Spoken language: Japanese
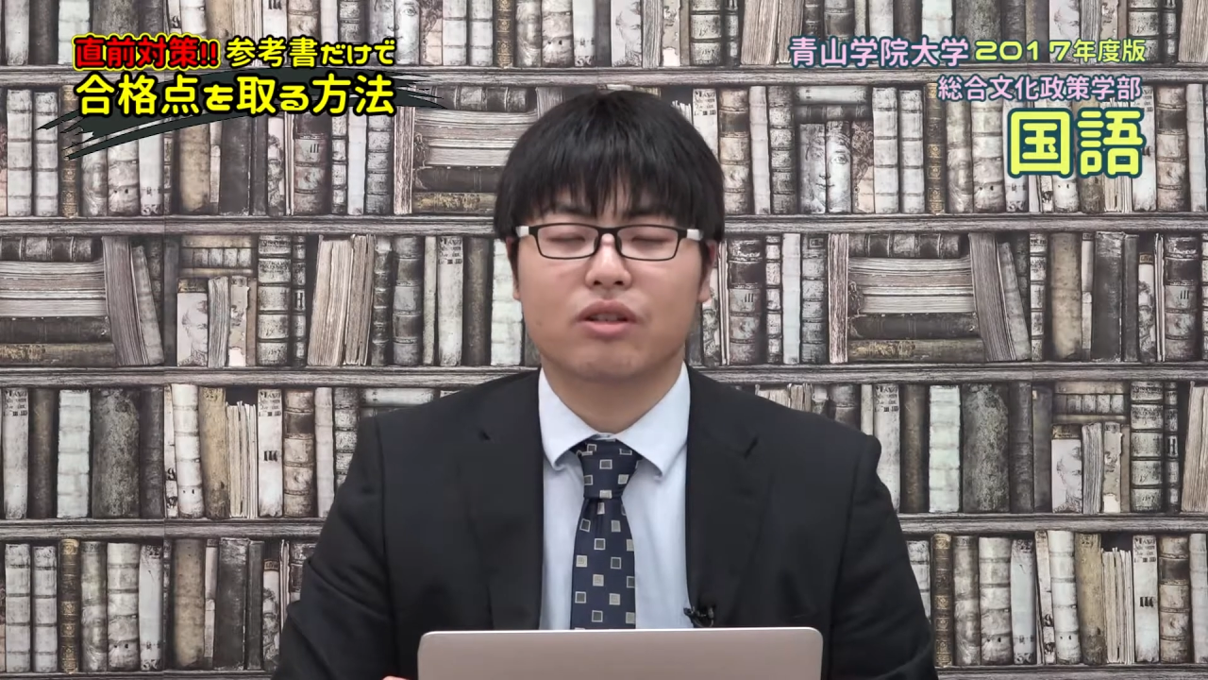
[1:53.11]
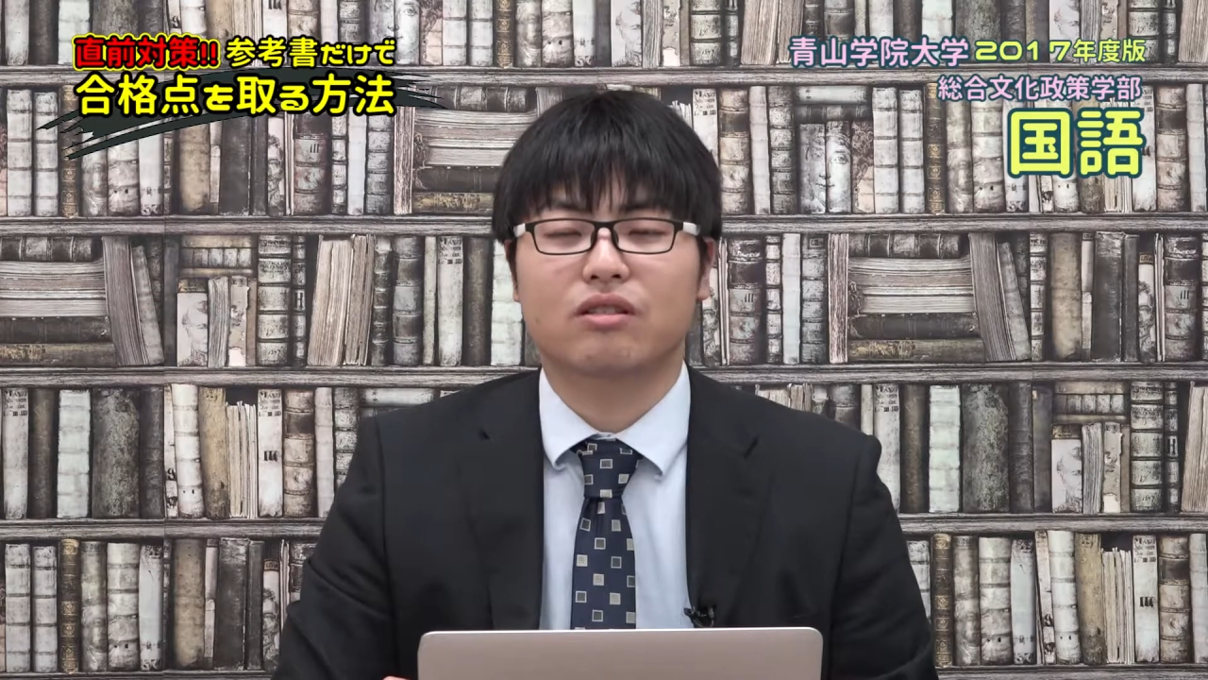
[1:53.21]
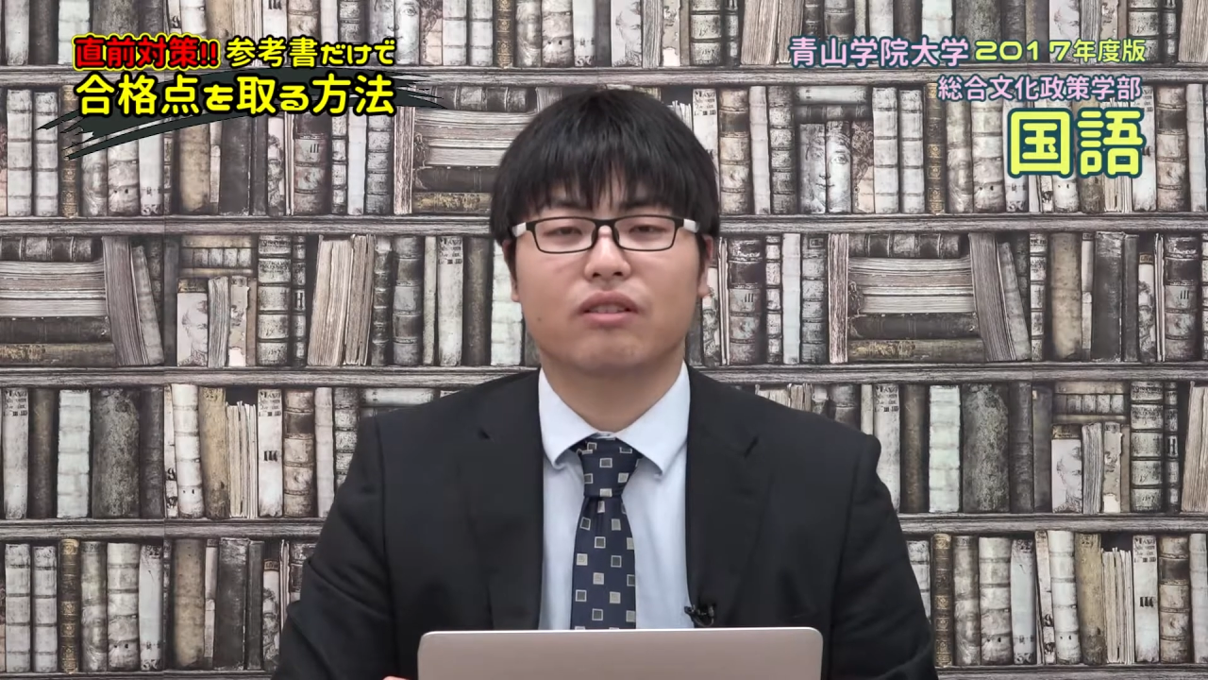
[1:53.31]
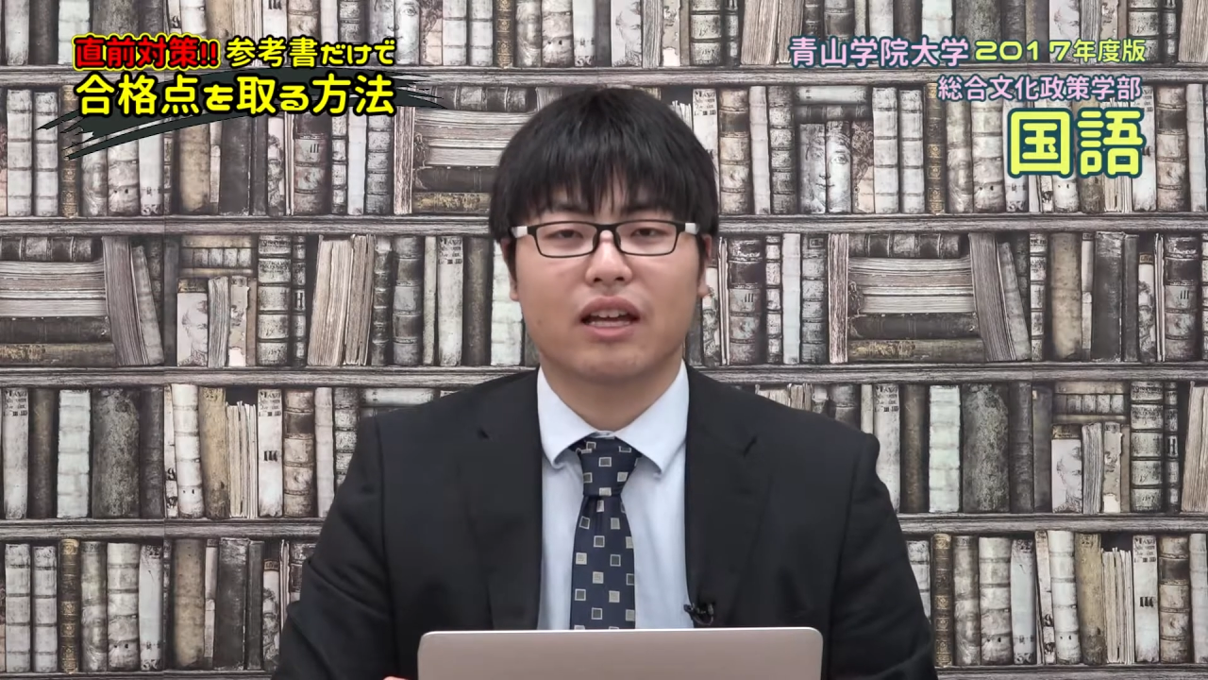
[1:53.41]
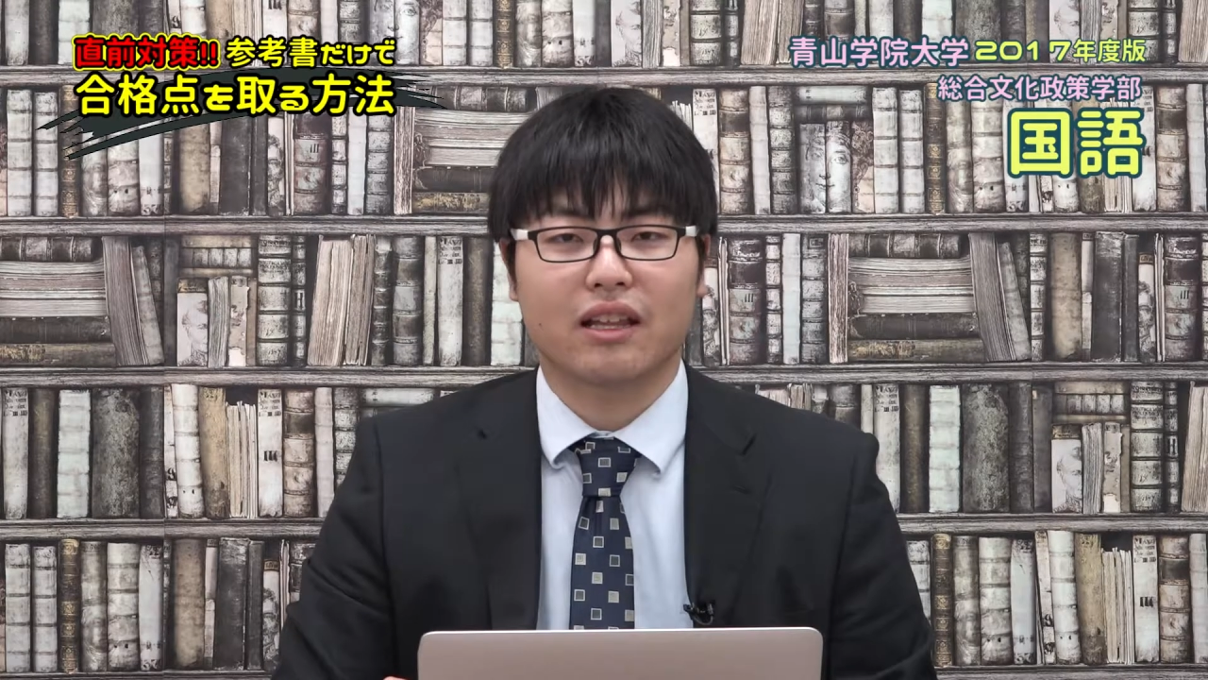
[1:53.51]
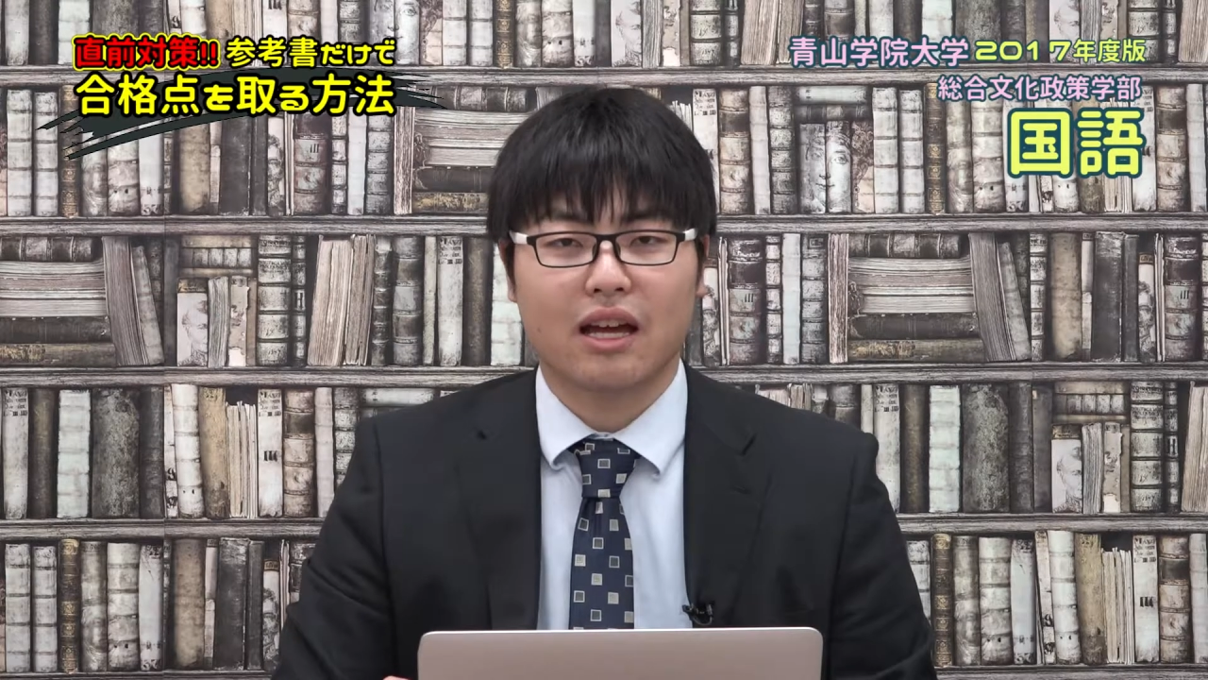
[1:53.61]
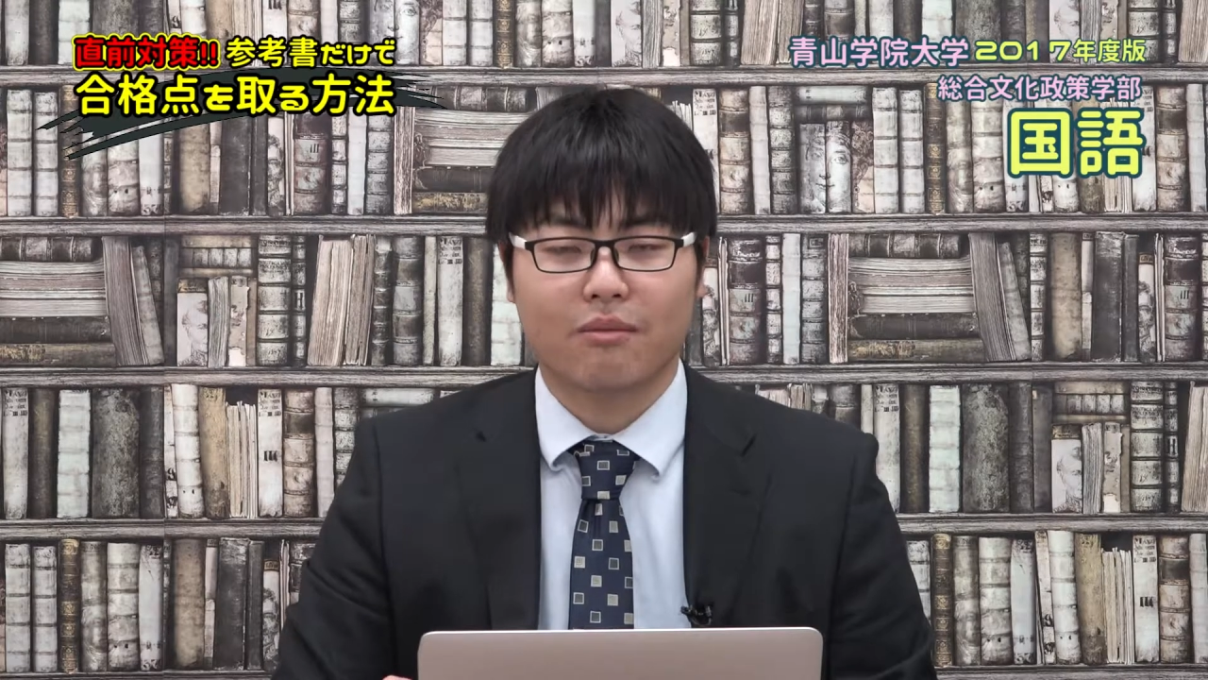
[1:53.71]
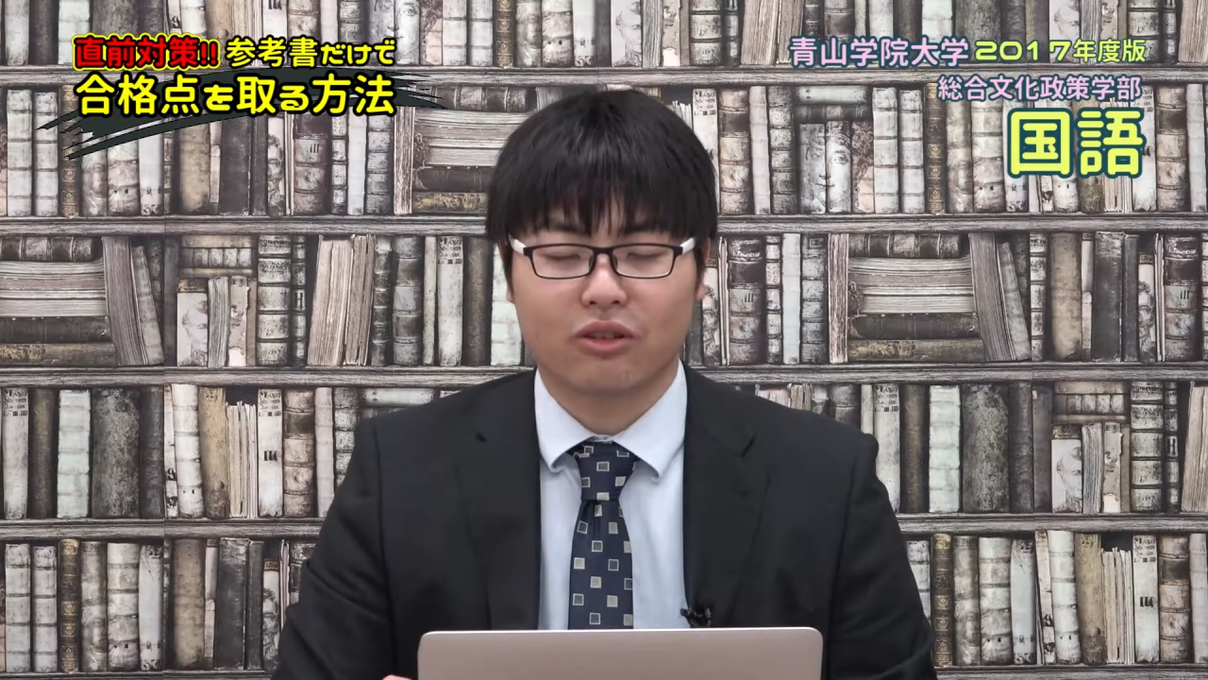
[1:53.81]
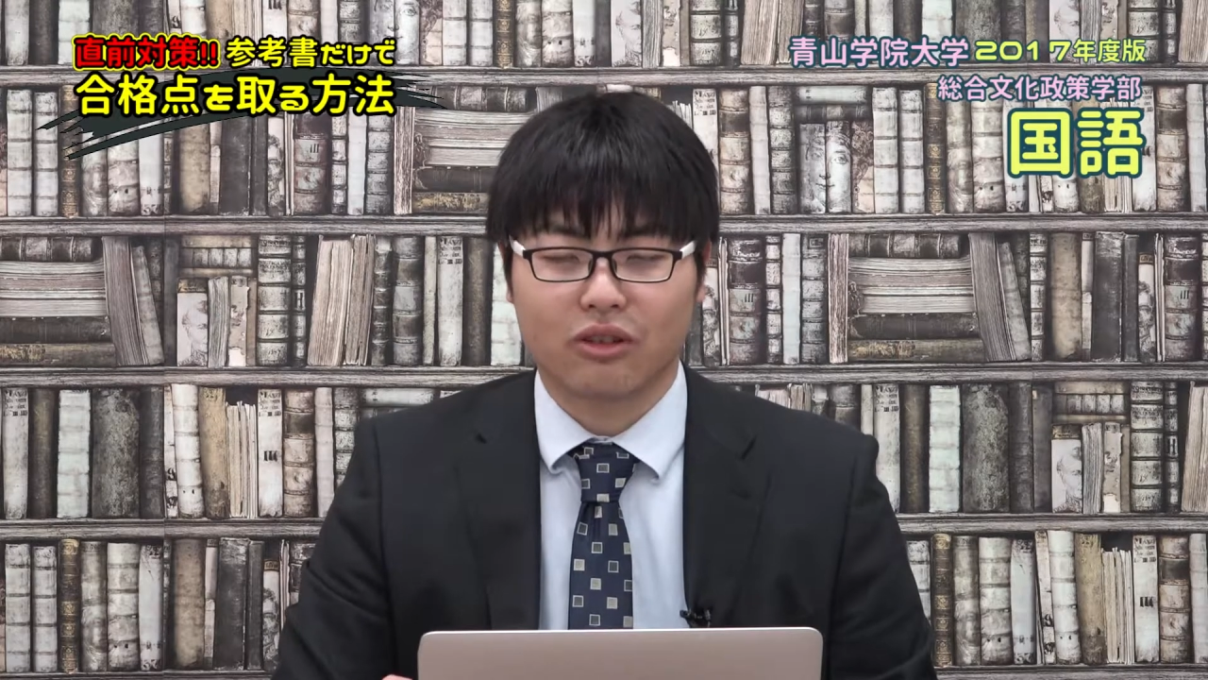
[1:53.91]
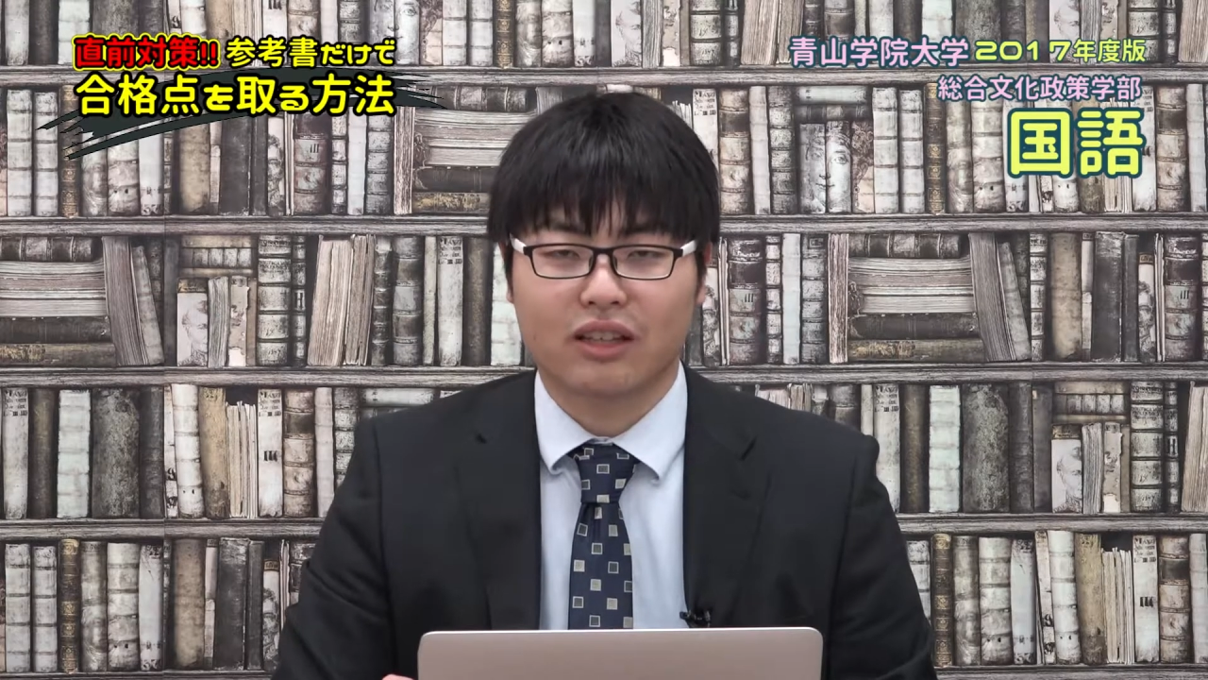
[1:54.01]
率の現代
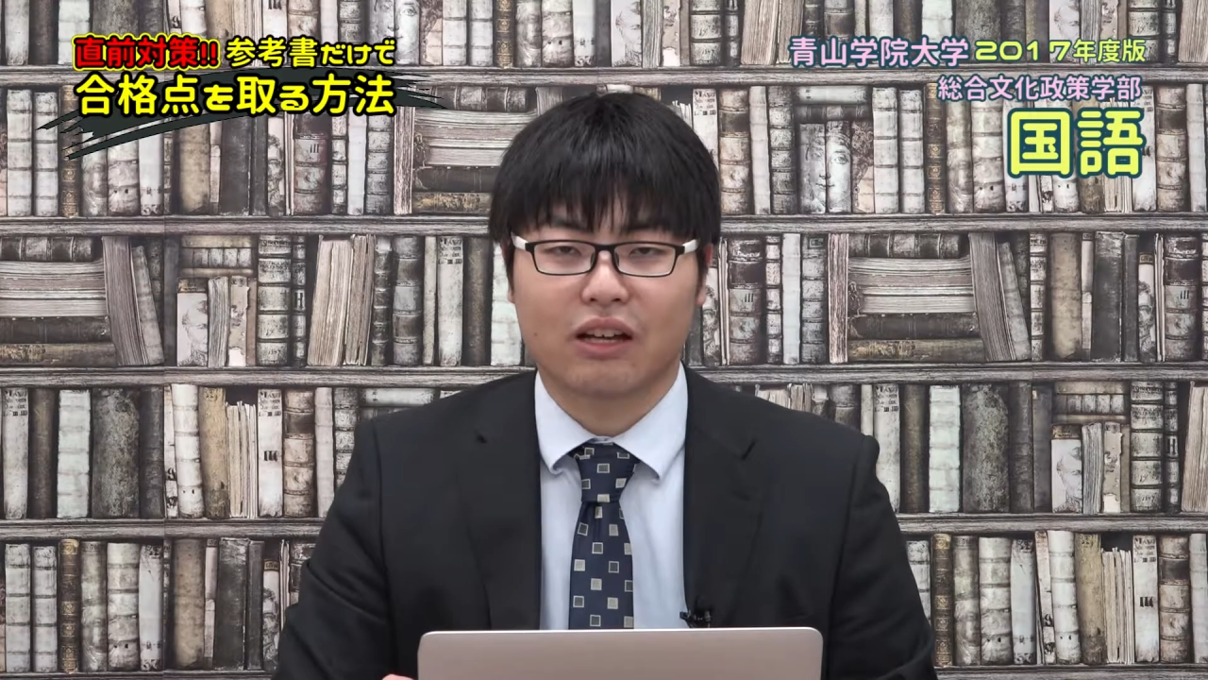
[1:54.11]
文といっ